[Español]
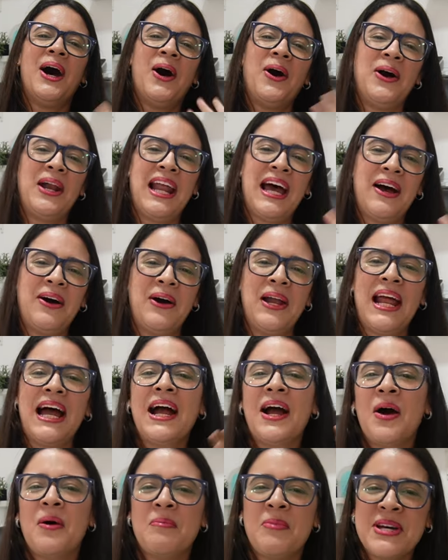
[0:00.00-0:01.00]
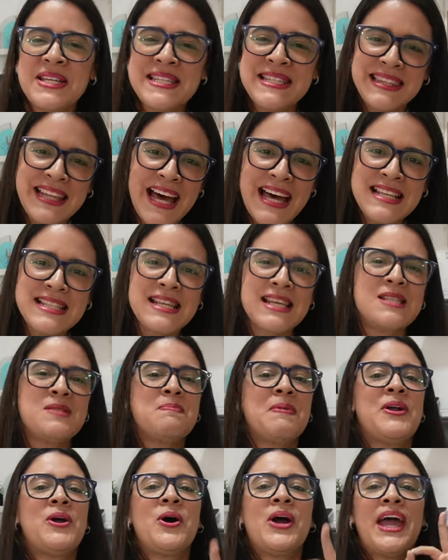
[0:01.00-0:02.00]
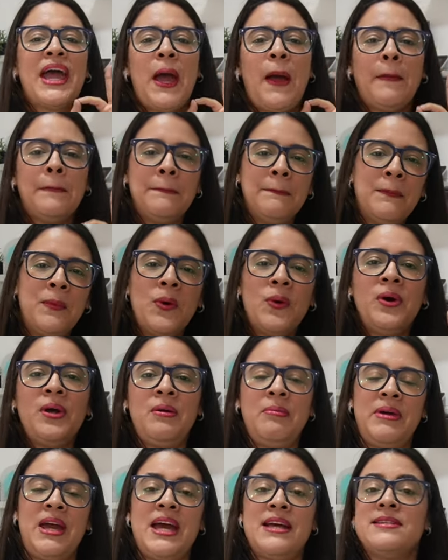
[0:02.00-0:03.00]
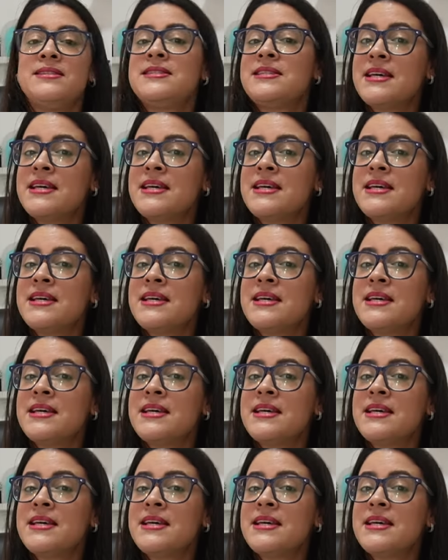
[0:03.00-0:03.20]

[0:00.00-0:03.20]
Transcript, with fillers: Hola, hola, ¿cómo estás? Espero que muy bien.